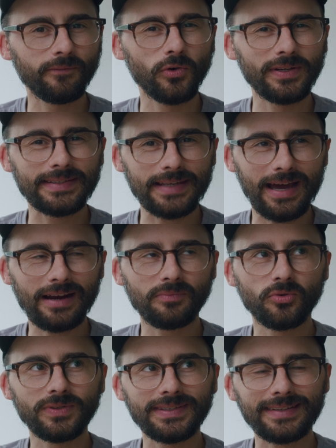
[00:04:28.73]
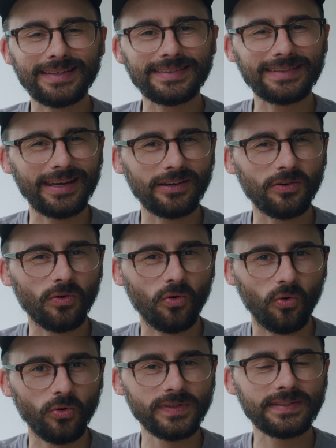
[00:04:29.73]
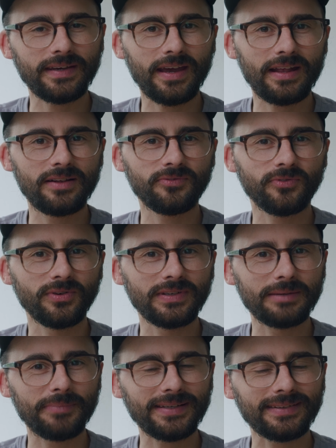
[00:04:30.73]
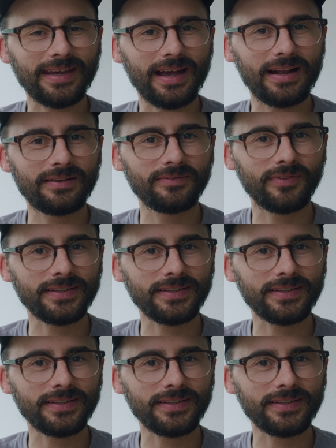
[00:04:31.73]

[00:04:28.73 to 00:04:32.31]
obwohl ich sagen muss, dass ein Großteil von dem Material,